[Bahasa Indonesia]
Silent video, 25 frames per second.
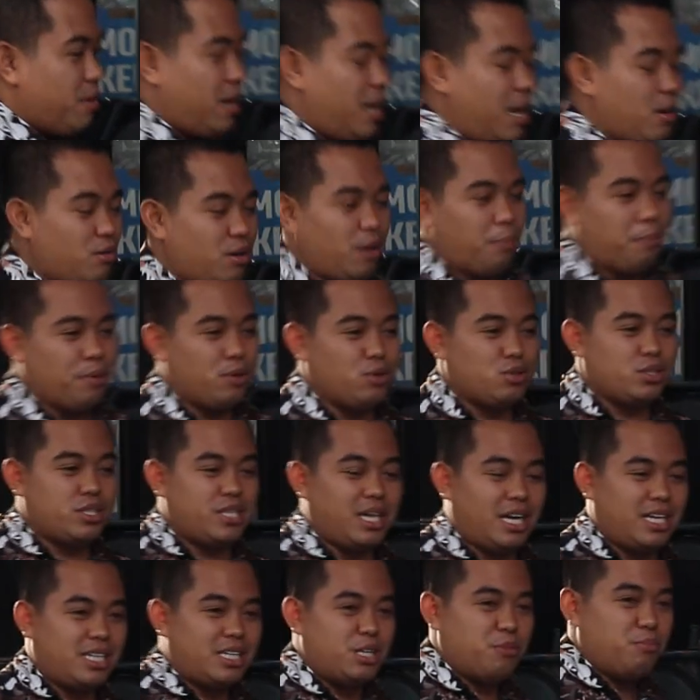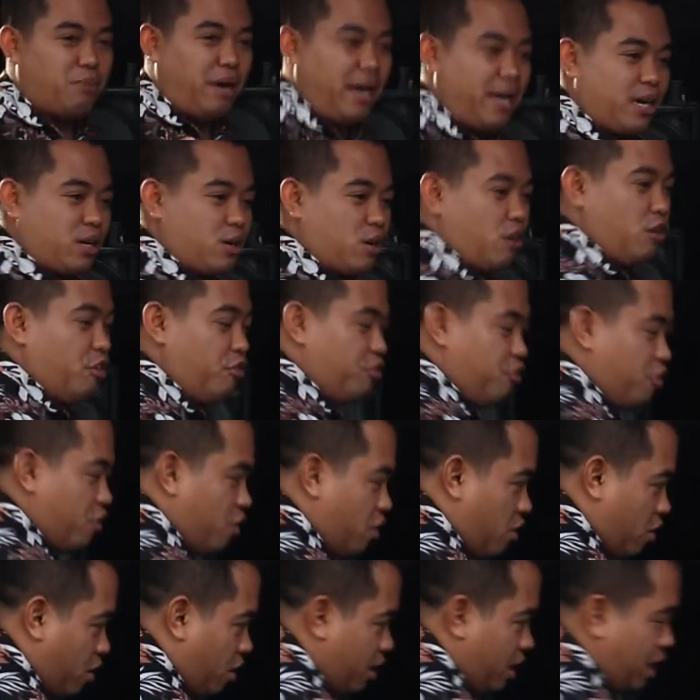melakukan pengujian di
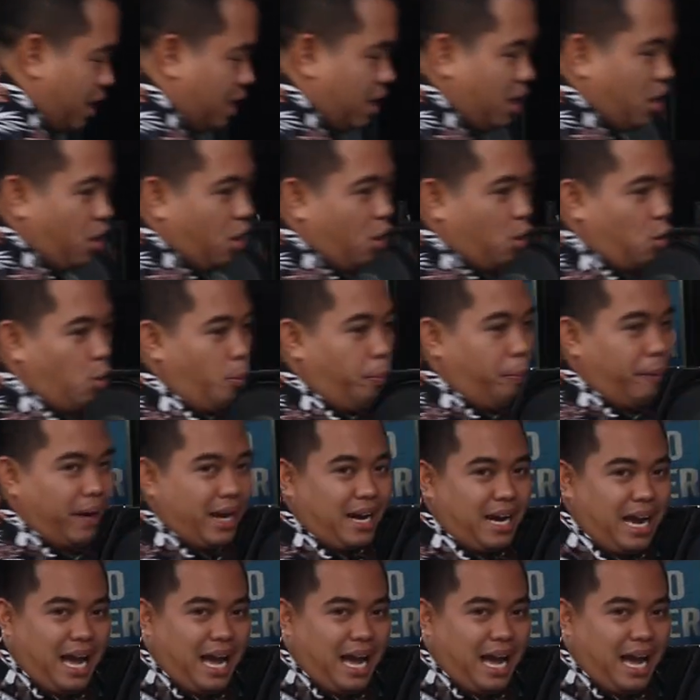mikrofon Bumper